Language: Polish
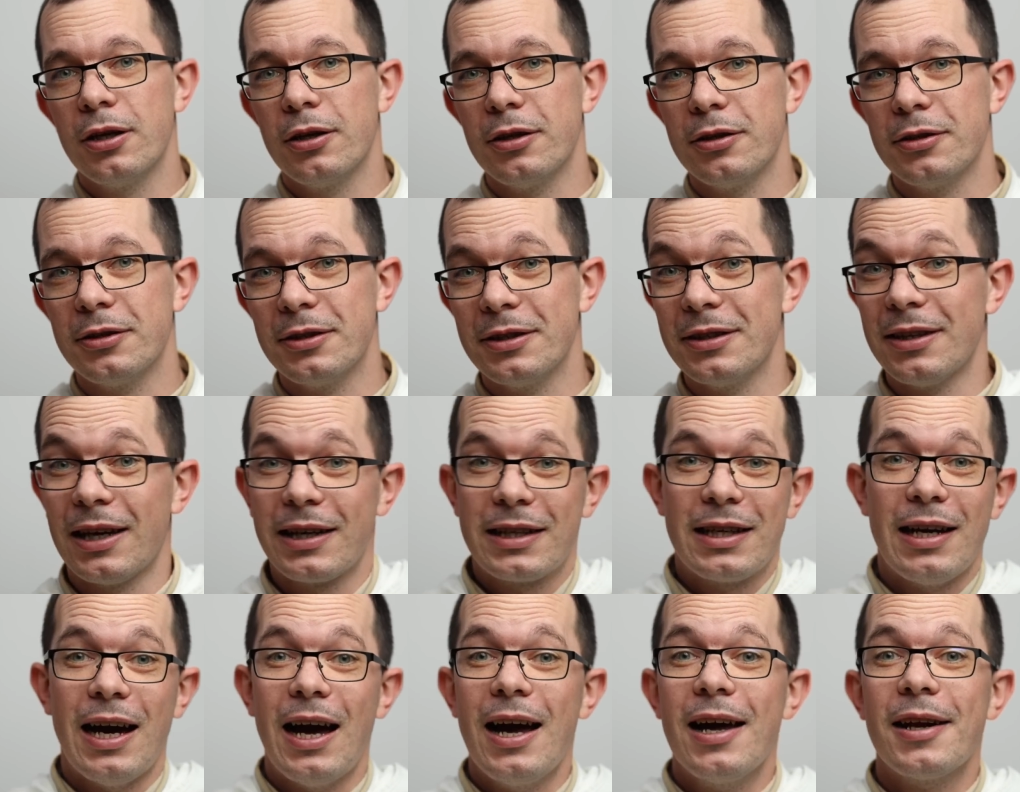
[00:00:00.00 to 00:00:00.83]
y,
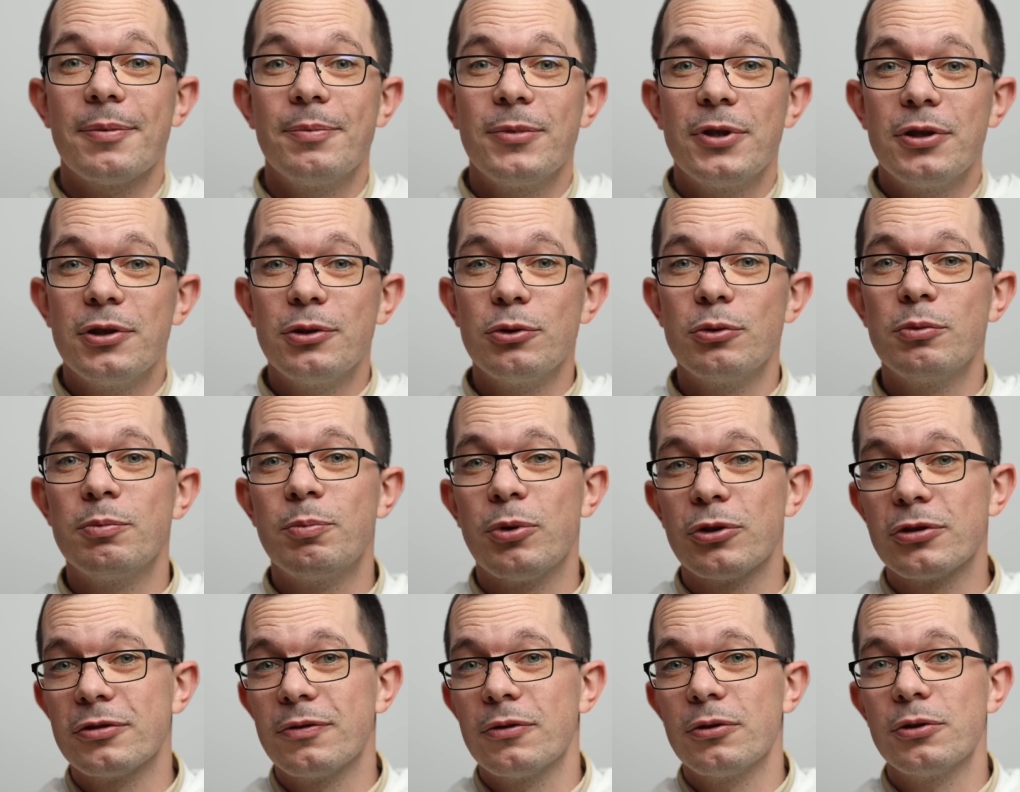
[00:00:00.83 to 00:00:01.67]
nakarmił,
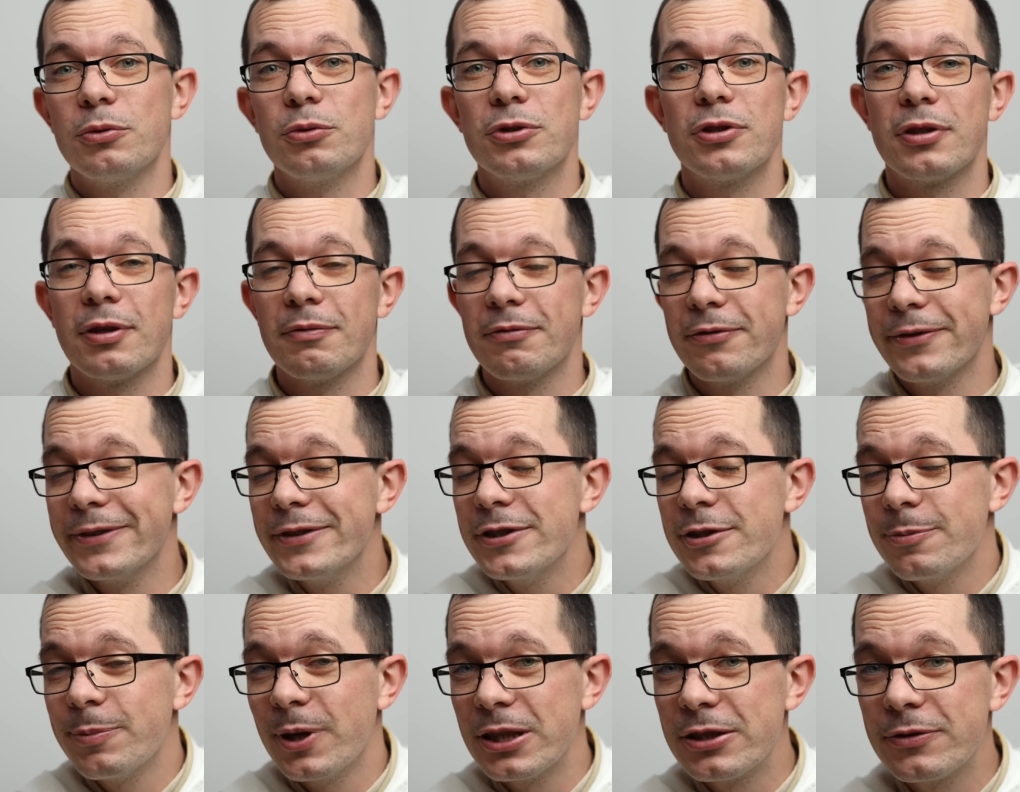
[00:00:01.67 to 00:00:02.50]
pozwolił się tam
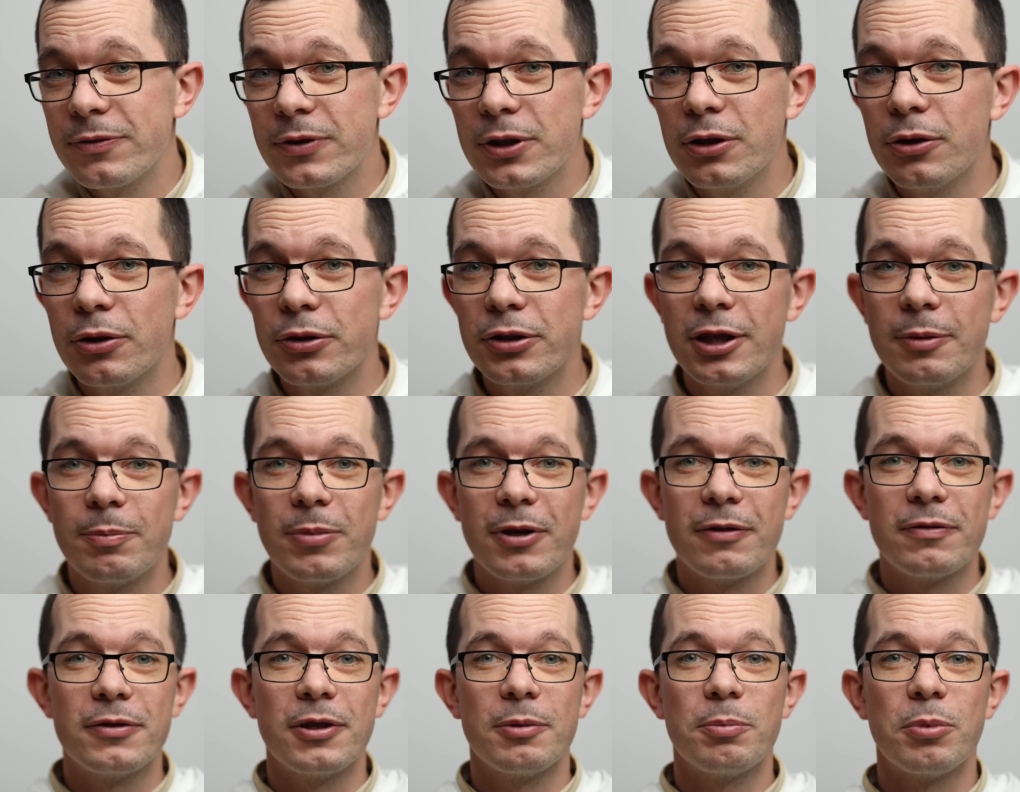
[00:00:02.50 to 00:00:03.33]
wyspać wygodnie,
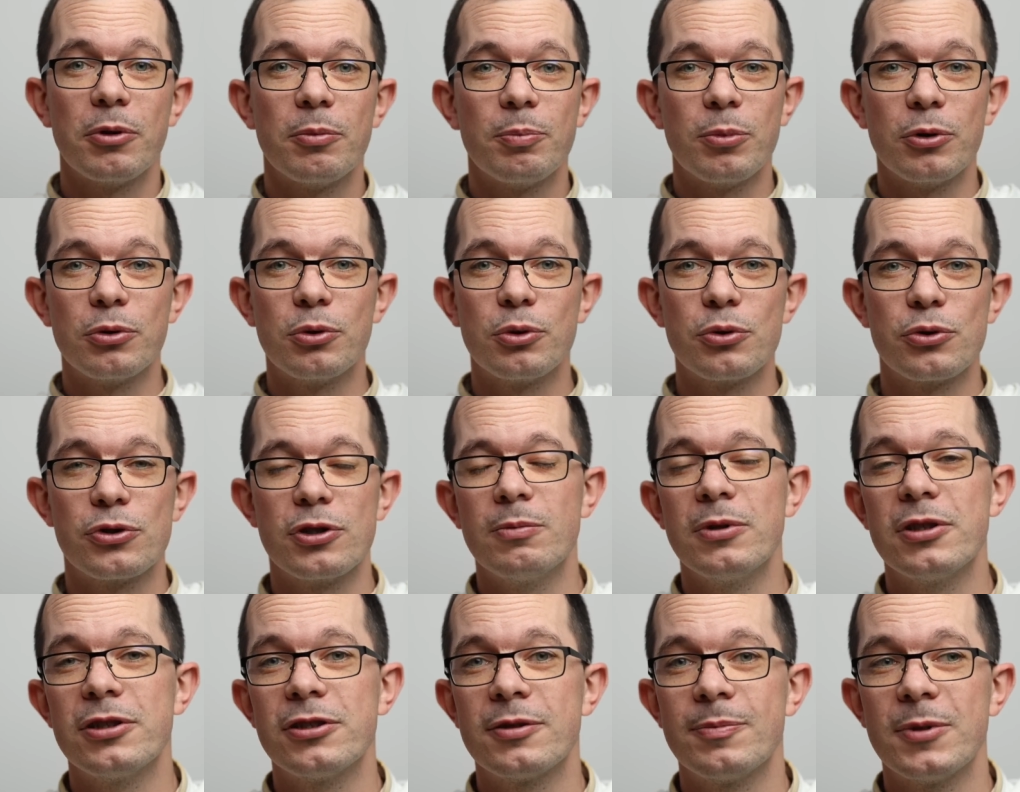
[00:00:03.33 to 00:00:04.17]
pewnie po podróży
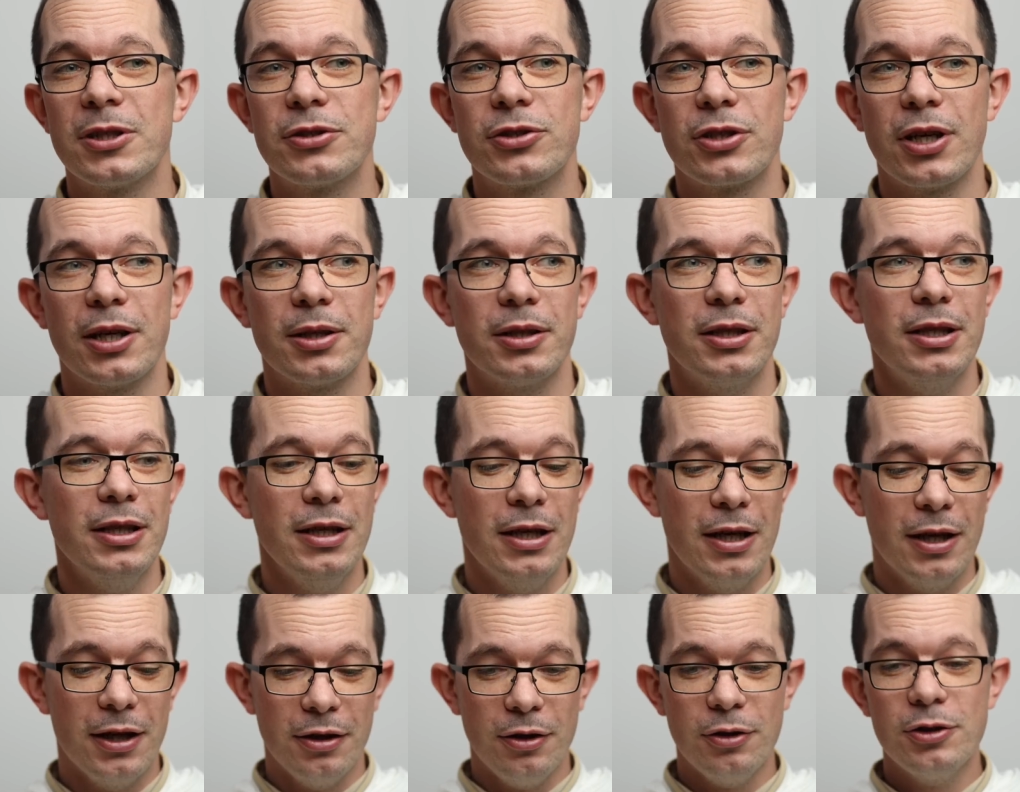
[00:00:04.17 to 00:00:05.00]
byli zmęczeni
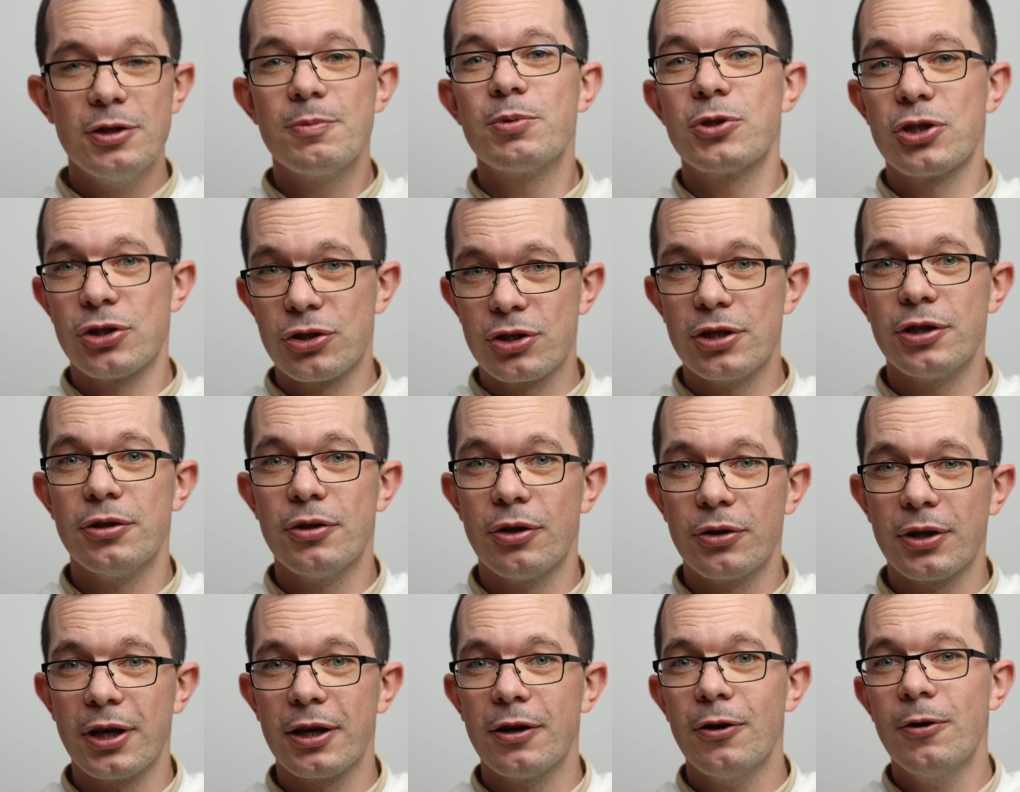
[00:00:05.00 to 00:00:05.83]
i oni przyszli
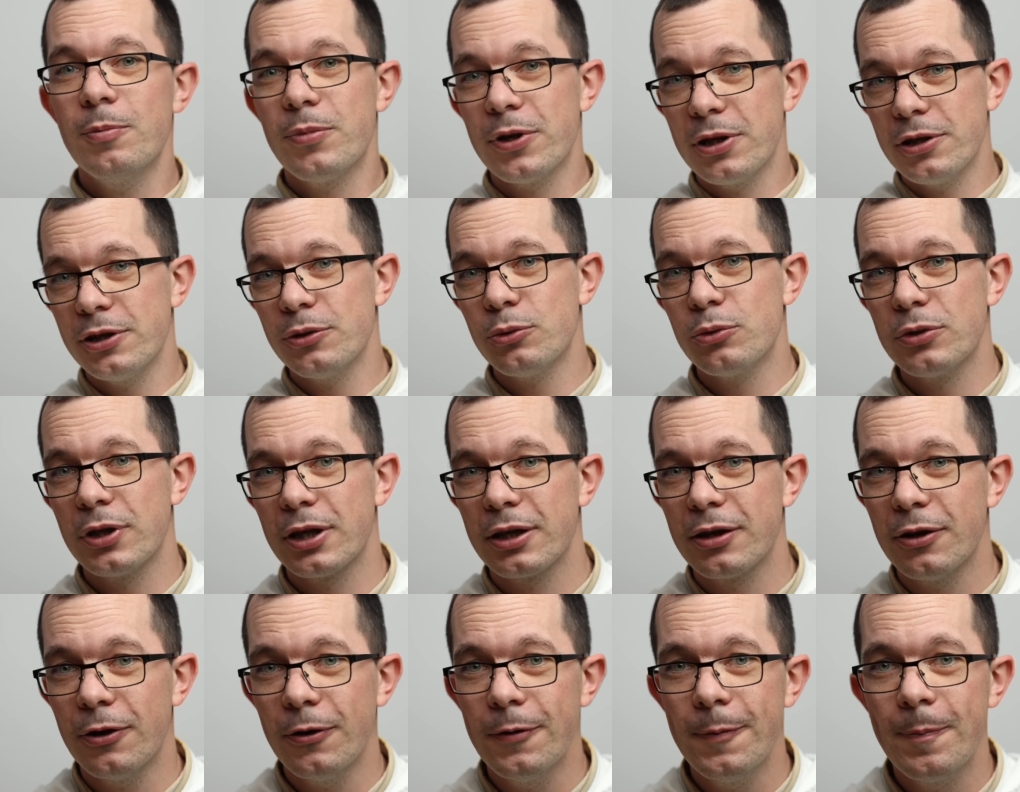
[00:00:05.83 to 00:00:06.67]
do niego, byli u
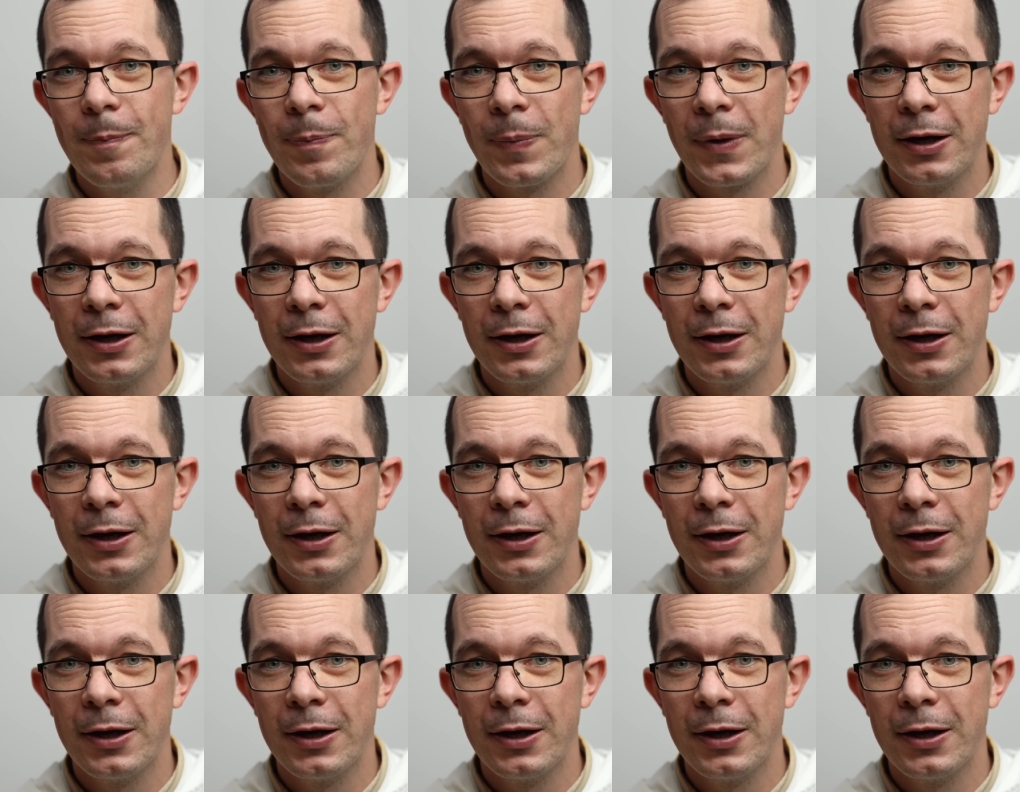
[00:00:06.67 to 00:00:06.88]
niego